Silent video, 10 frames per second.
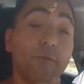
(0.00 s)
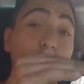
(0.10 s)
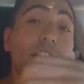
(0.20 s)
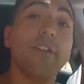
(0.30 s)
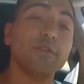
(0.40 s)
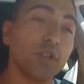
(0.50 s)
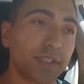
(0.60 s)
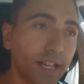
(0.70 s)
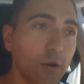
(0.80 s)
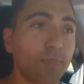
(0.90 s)
foi a
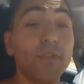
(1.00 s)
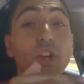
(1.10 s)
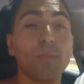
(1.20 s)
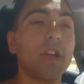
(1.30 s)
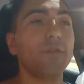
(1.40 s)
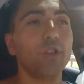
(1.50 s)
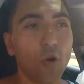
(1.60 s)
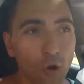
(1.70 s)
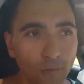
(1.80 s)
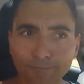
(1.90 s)
evolução para ver como é que
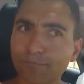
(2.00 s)
ficou.